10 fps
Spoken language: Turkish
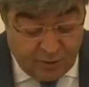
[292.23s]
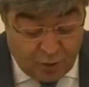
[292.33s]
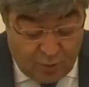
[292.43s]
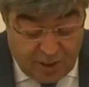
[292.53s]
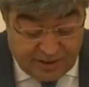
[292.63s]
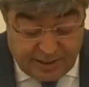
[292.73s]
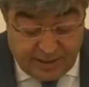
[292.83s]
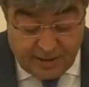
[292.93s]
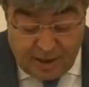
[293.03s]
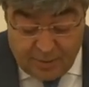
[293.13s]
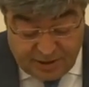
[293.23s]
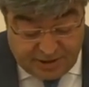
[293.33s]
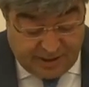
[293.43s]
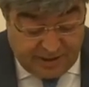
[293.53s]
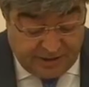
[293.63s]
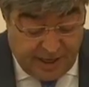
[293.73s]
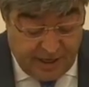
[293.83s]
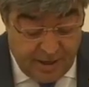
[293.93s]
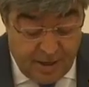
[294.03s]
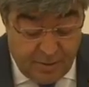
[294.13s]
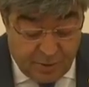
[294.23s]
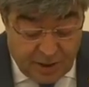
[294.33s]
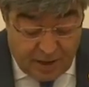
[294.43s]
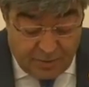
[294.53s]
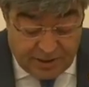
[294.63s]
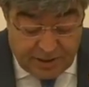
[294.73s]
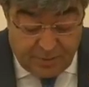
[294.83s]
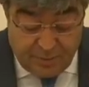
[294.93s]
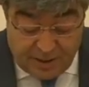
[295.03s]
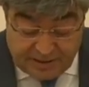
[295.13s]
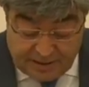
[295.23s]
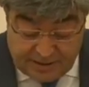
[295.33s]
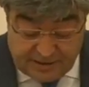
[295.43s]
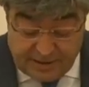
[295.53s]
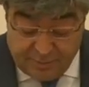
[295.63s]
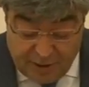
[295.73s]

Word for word: Tomarza'nın kabak çekirdeği, Pınarbaşı'nın patatesi,